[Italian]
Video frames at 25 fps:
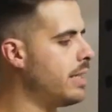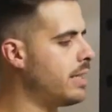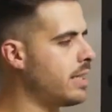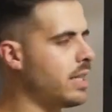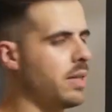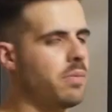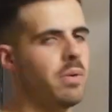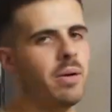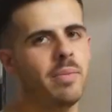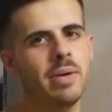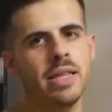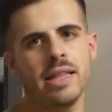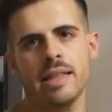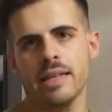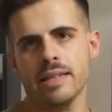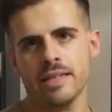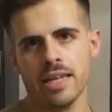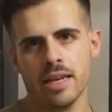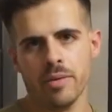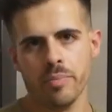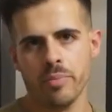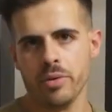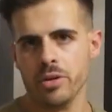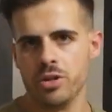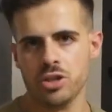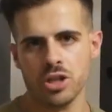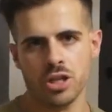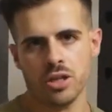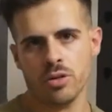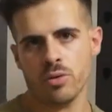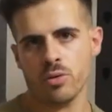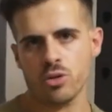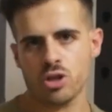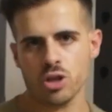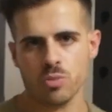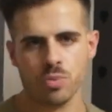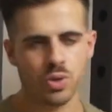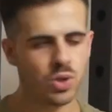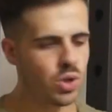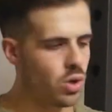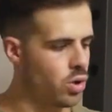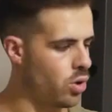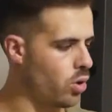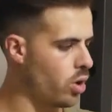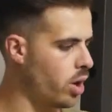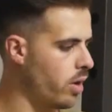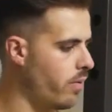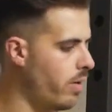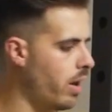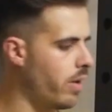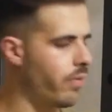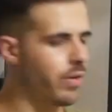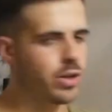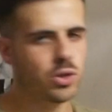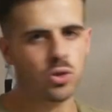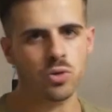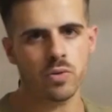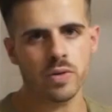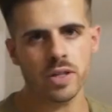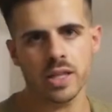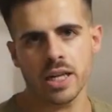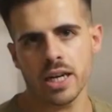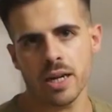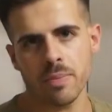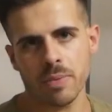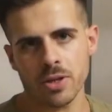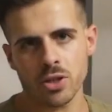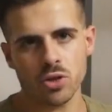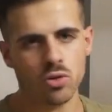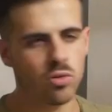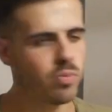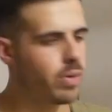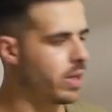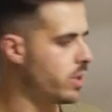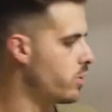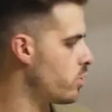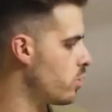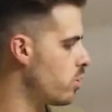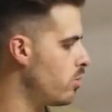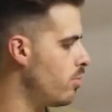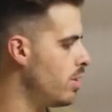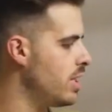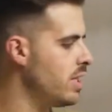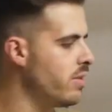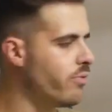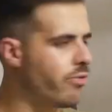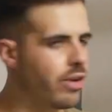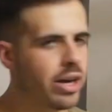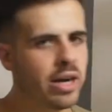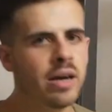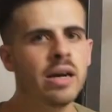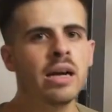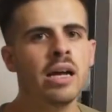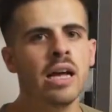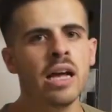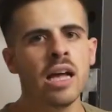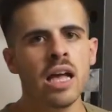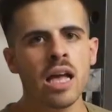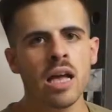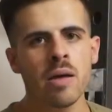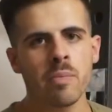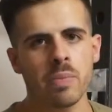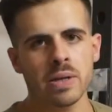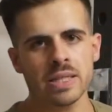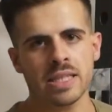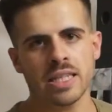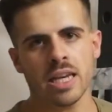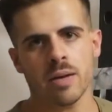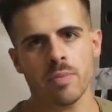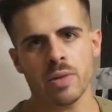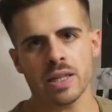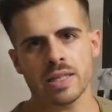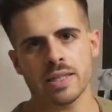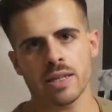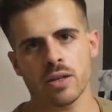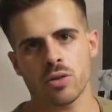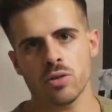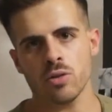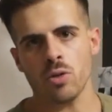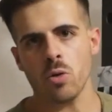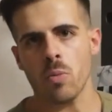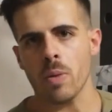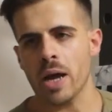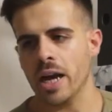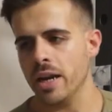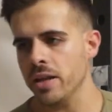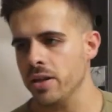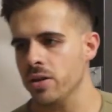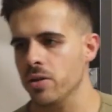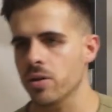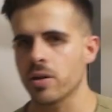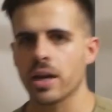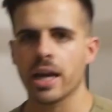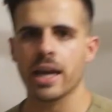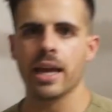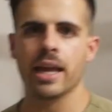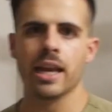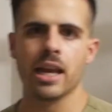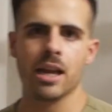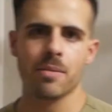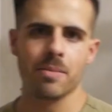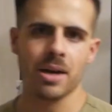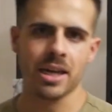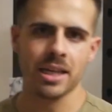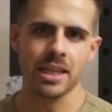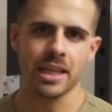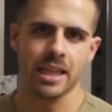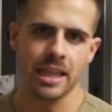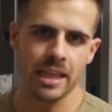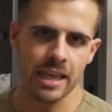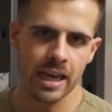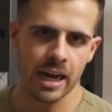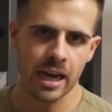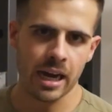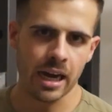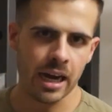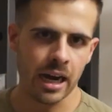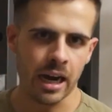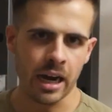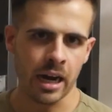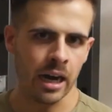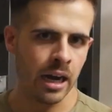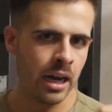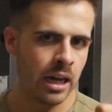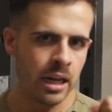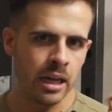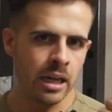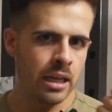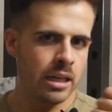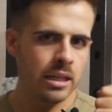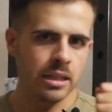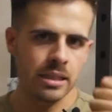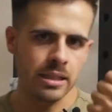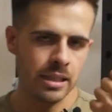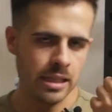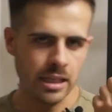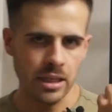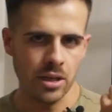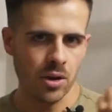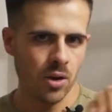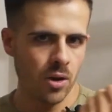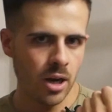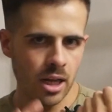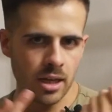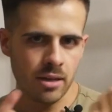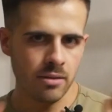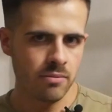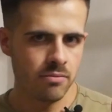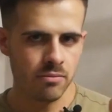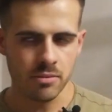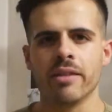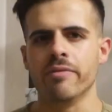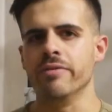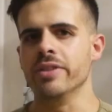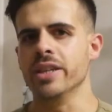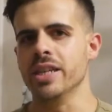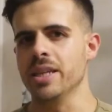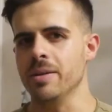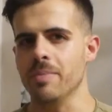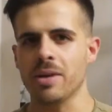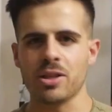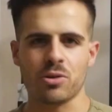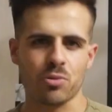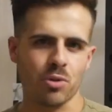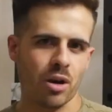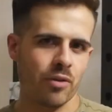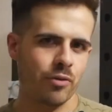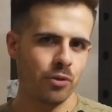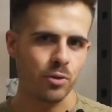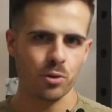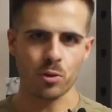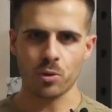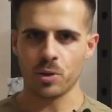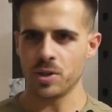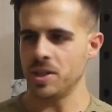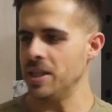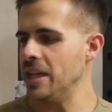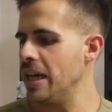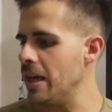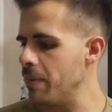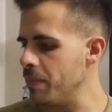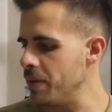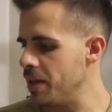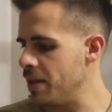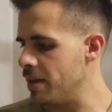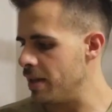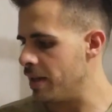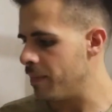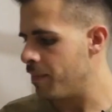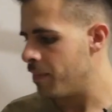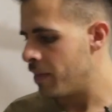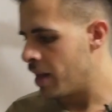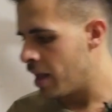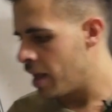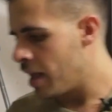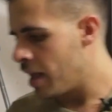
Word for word: è estremamente semplice, non c'è bisogno che ve la faccio vedere passo passo come si fa. Passiamo al secondo manico che è la maniglia singola, vi metto una foto così capite.